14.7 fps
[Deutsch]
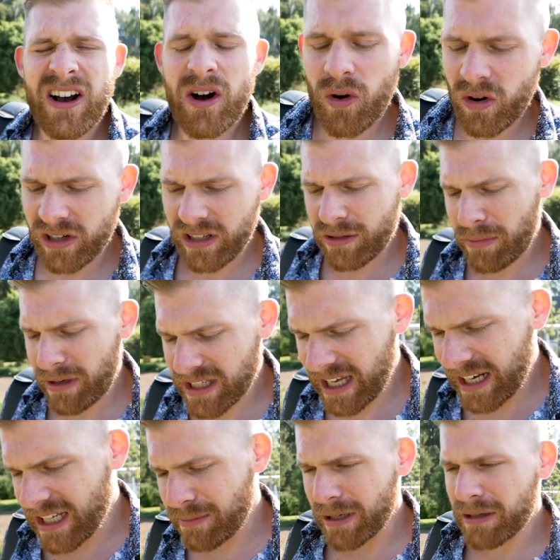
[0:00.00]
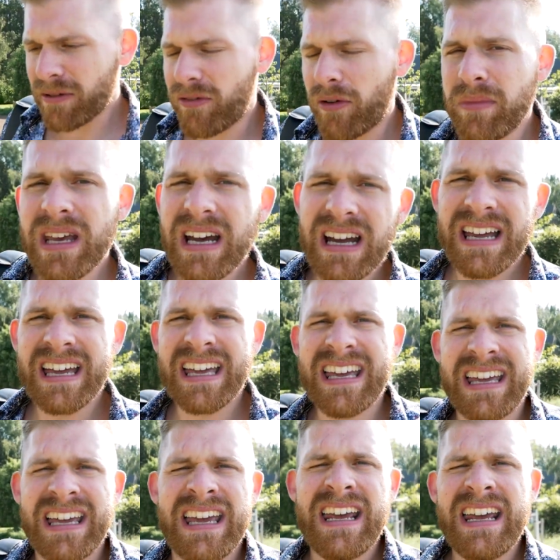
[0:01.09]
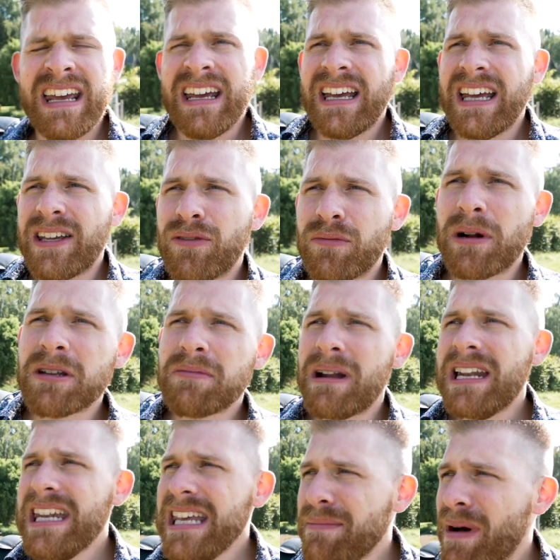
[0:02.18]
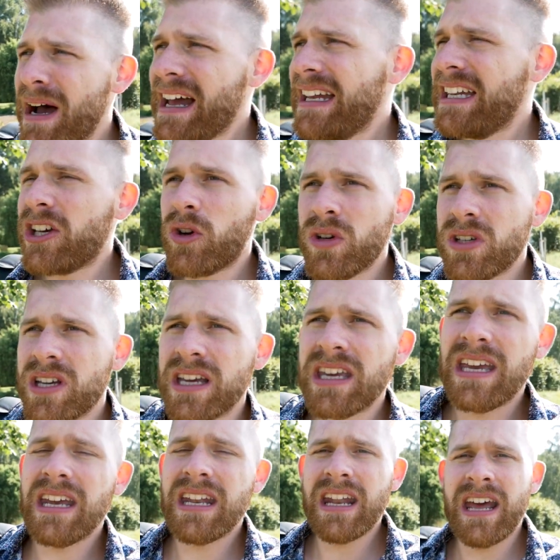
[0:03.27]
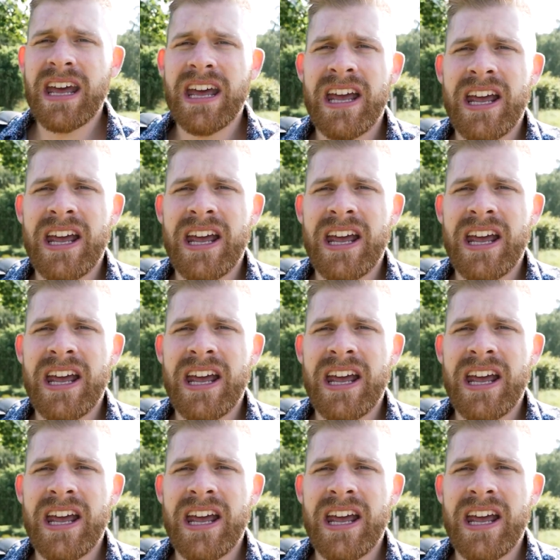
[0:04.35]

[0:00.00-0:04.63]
Und ich meine, ich kenne das manchmal von mir. Ich würde manchmal lieber in die Küche gehen,